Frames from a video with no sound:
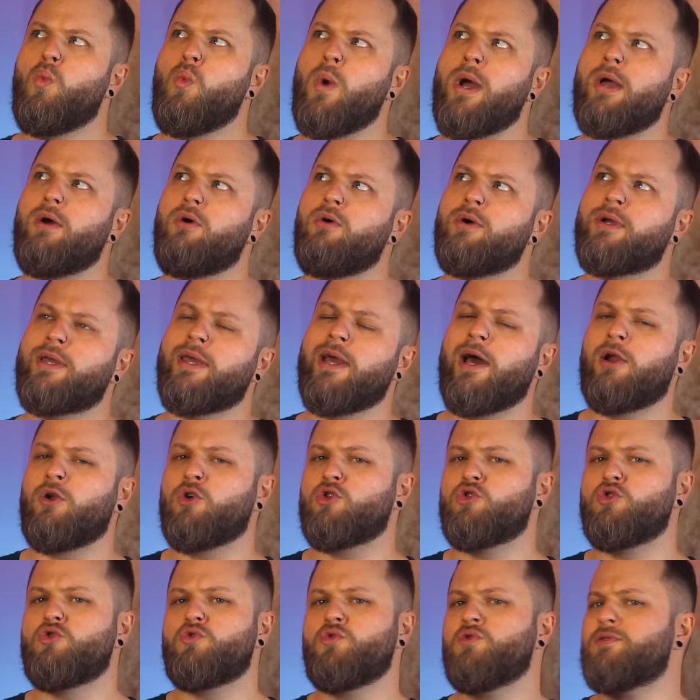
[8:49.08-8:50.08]
Ouais, ok,
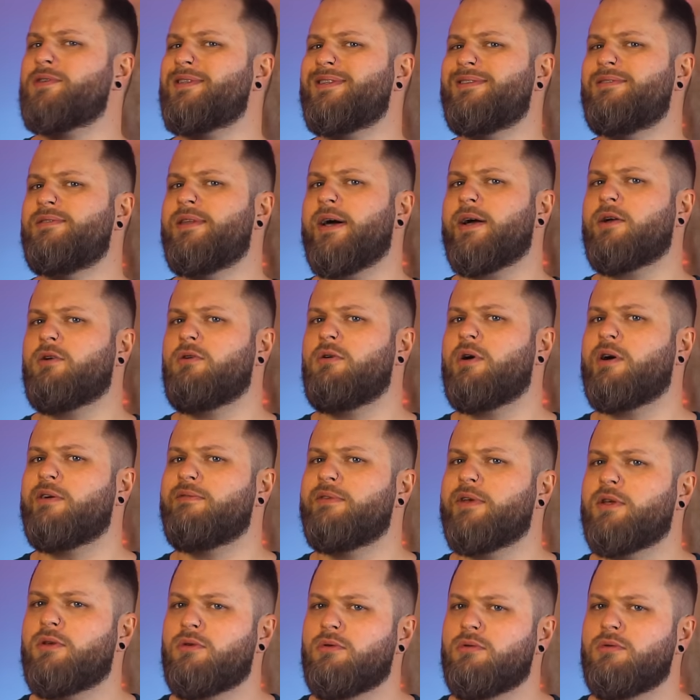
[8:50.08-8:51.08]
alors je suis aussi d'accord
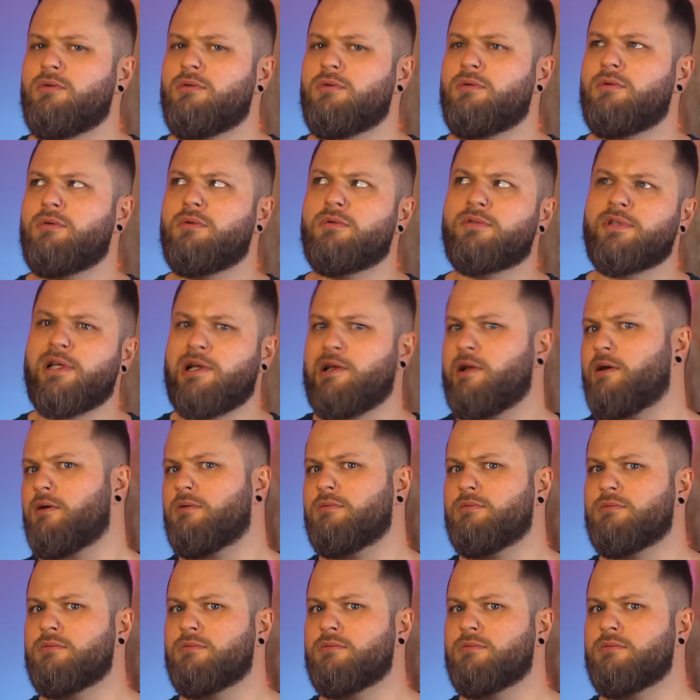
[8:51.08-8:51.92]
avec euh, celle-là.